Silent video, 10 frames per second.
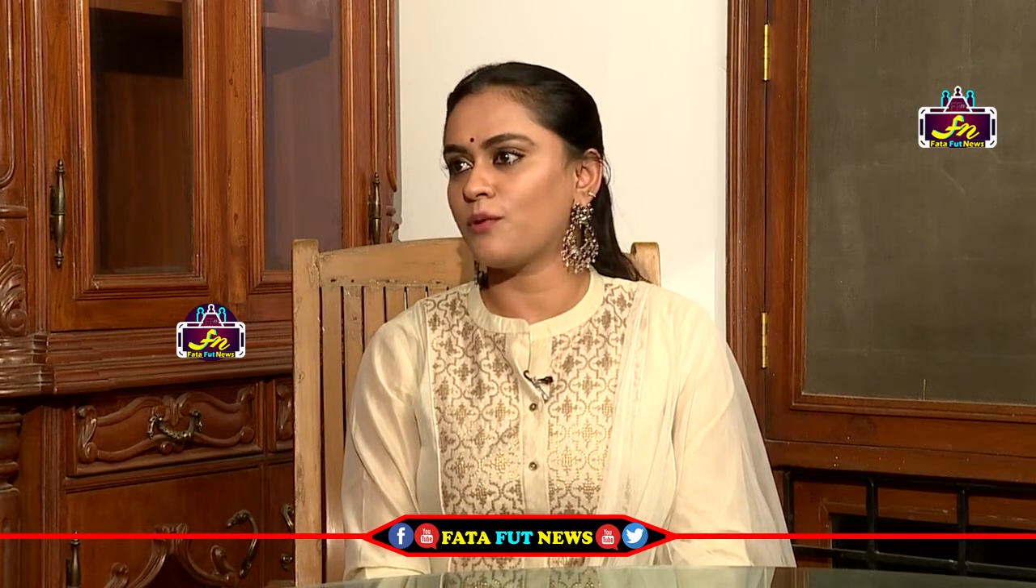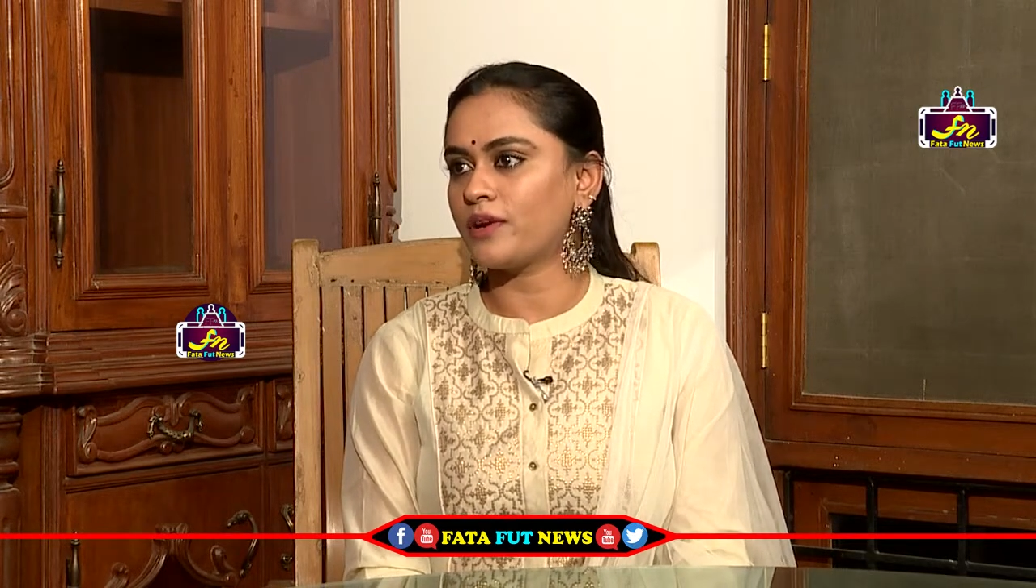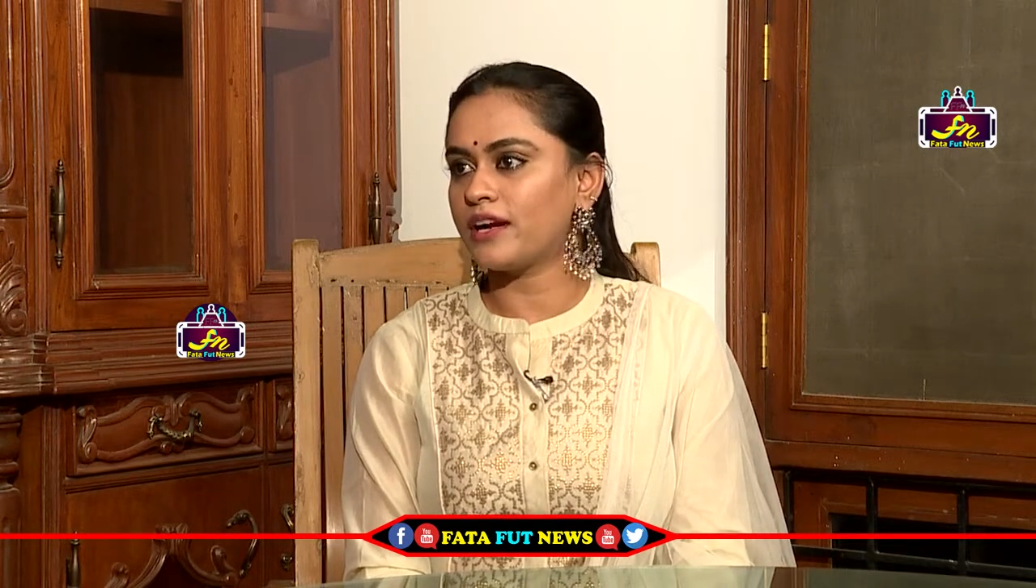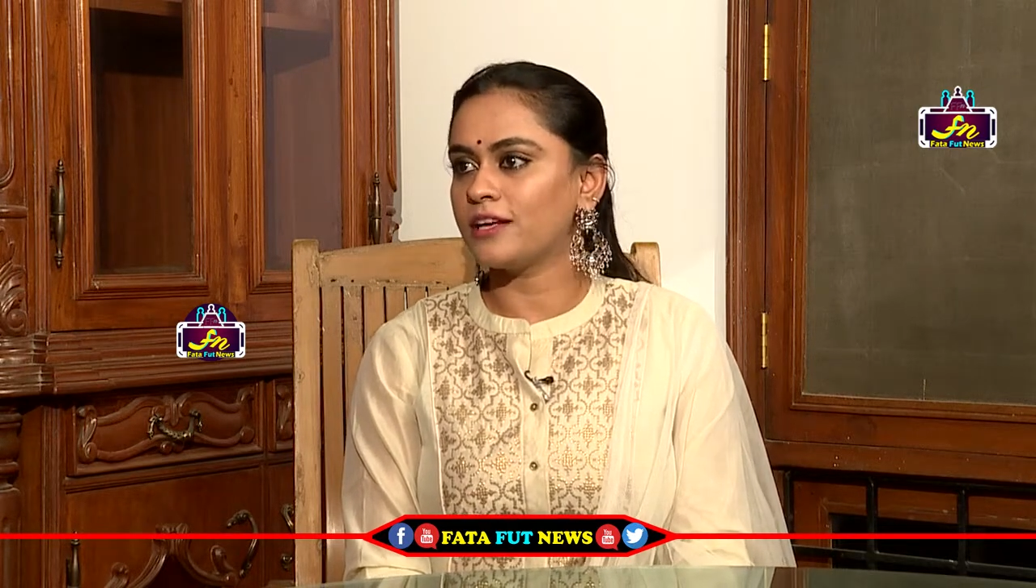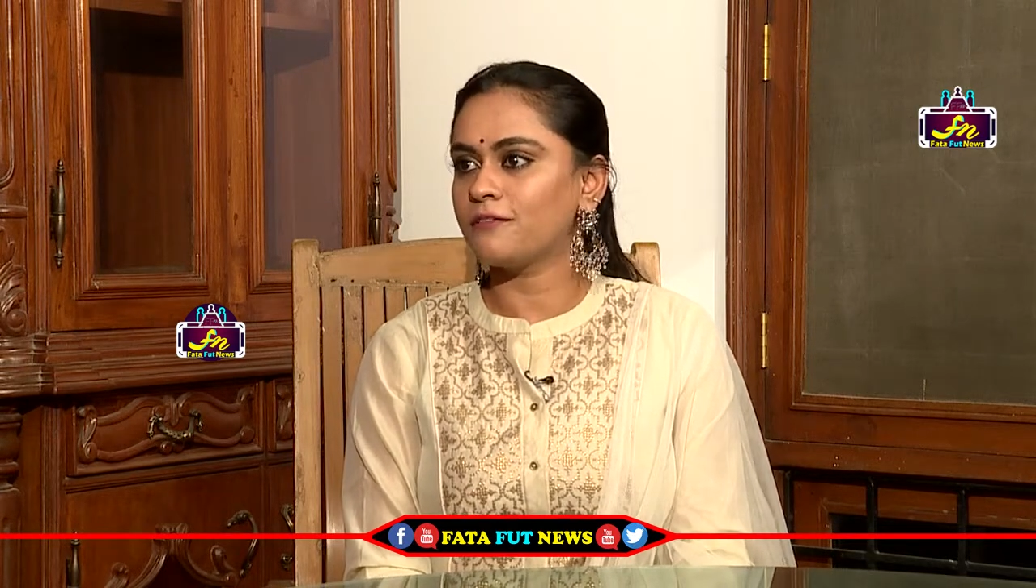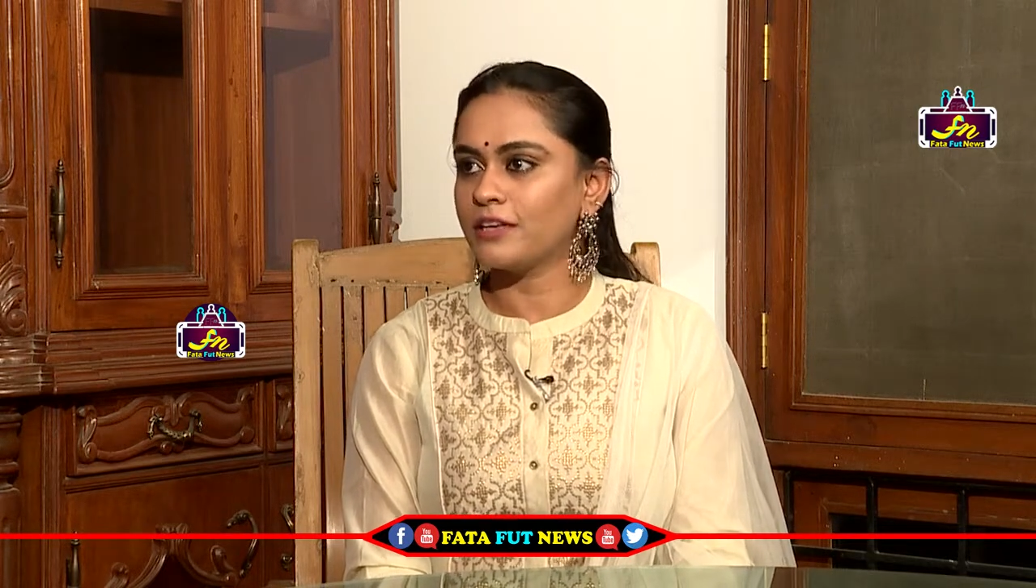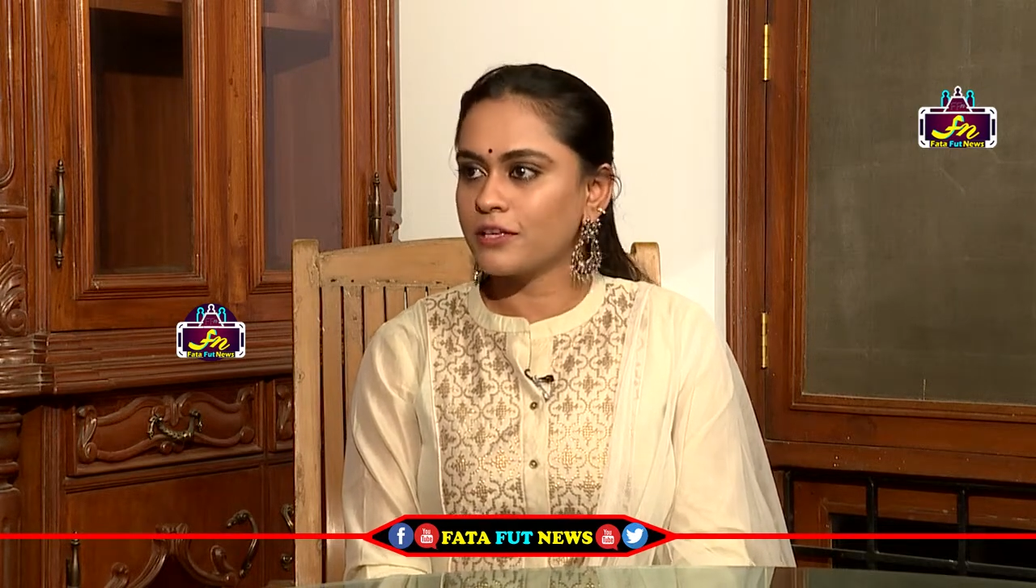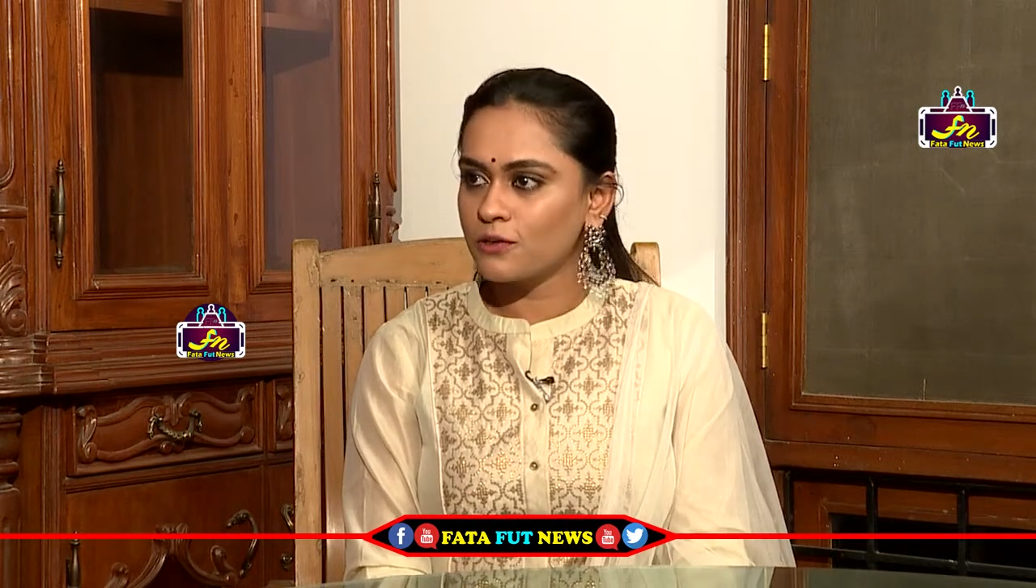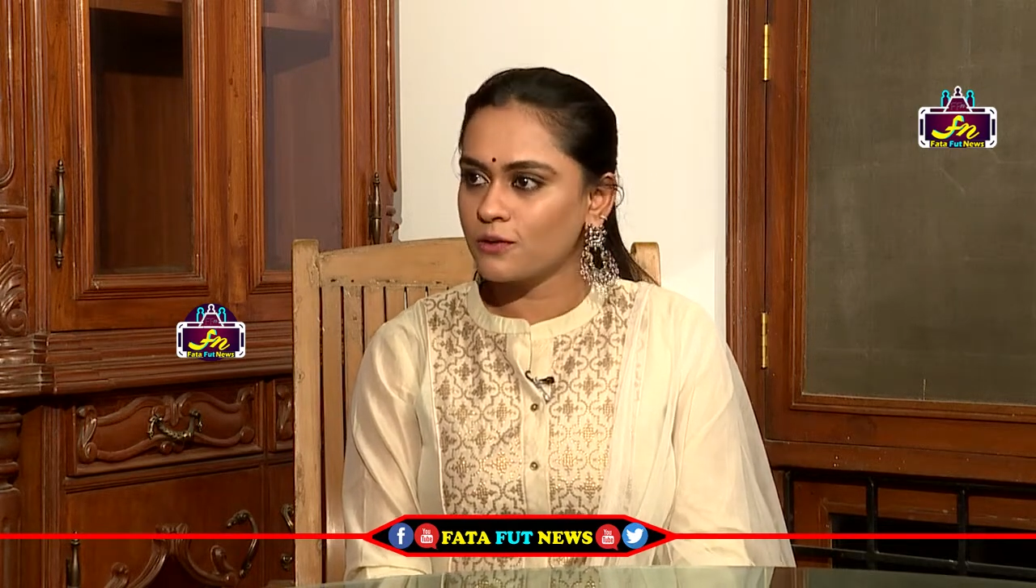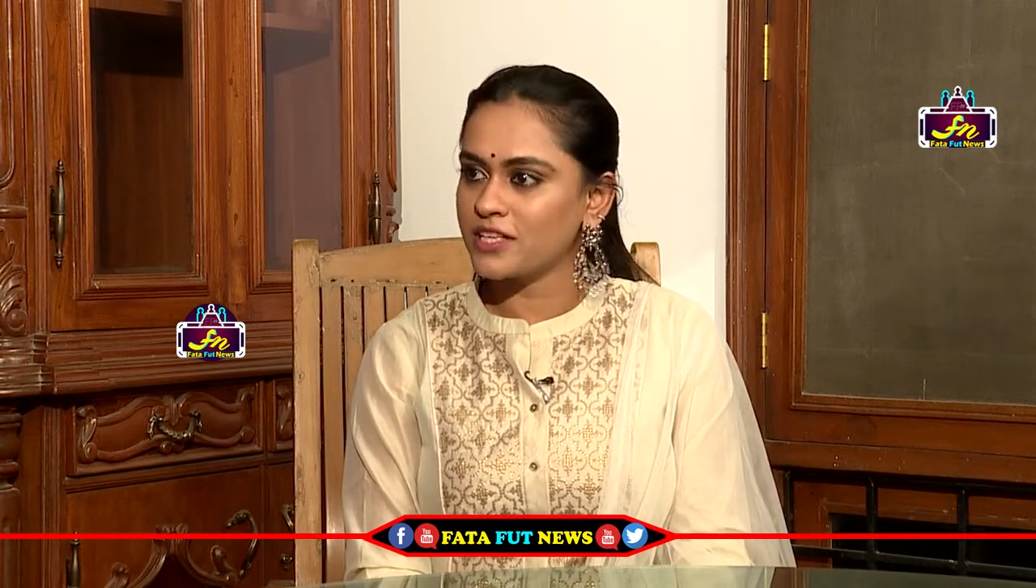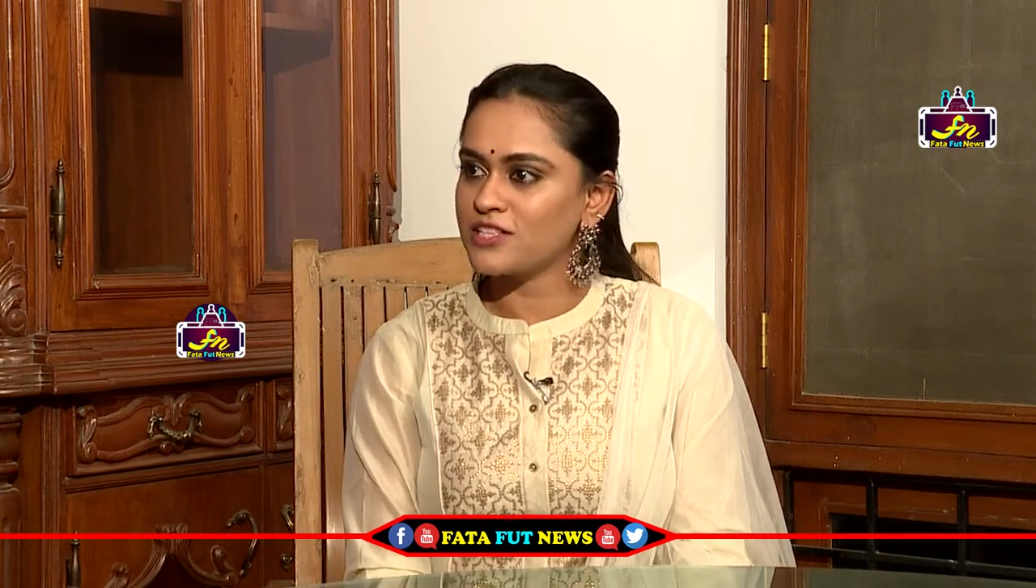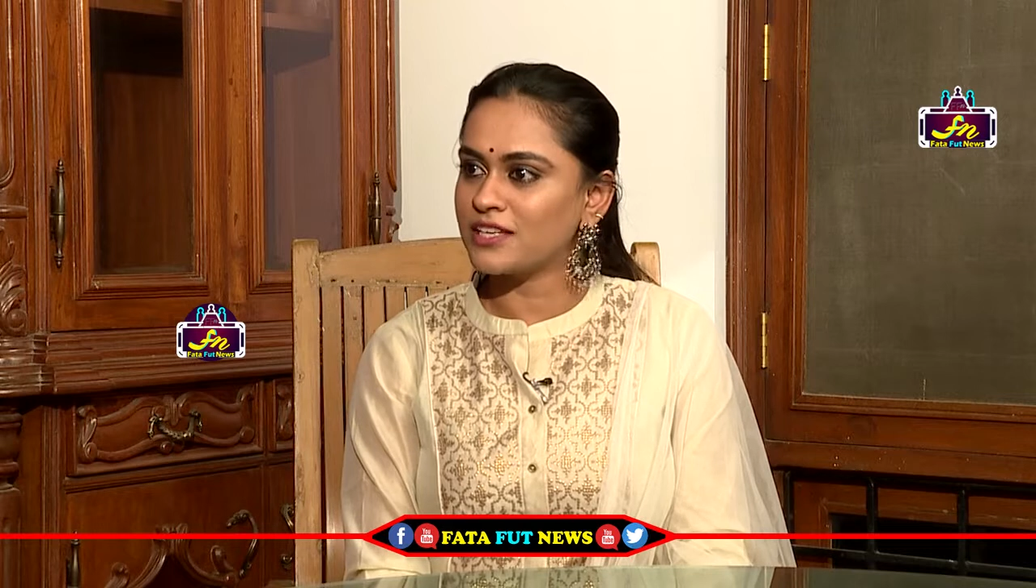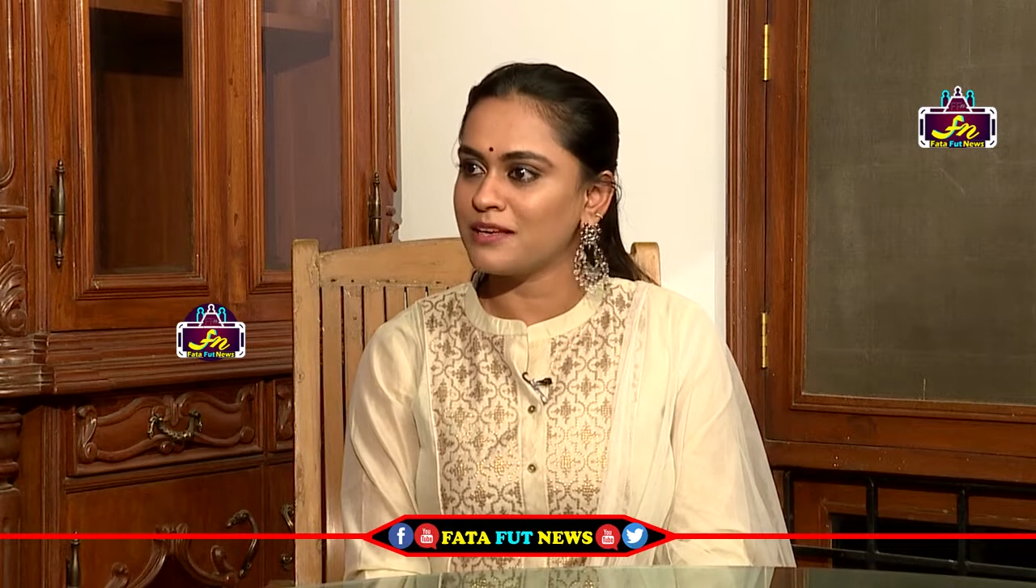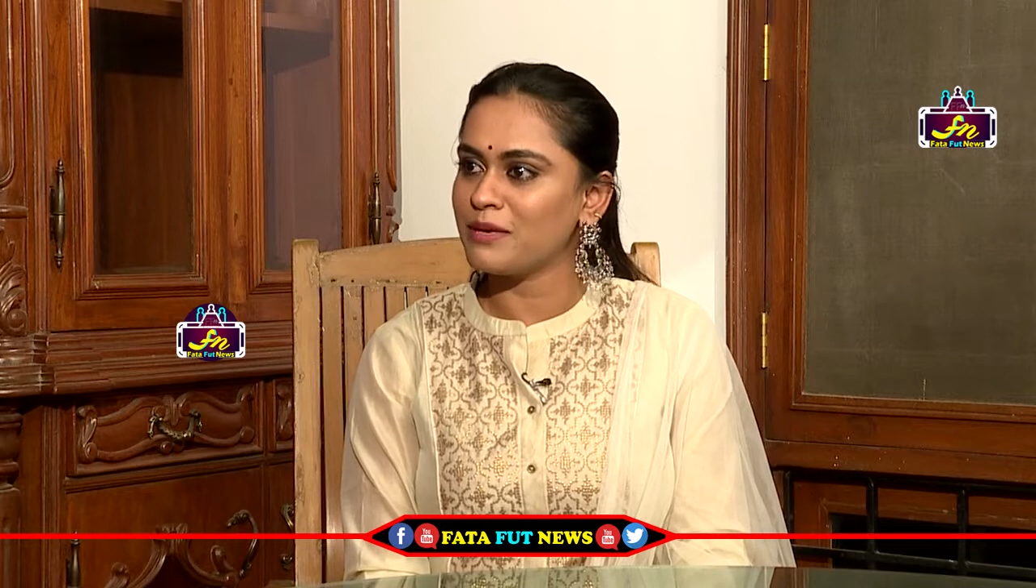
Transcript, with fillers: పోరాడిన వీరుడు గురించి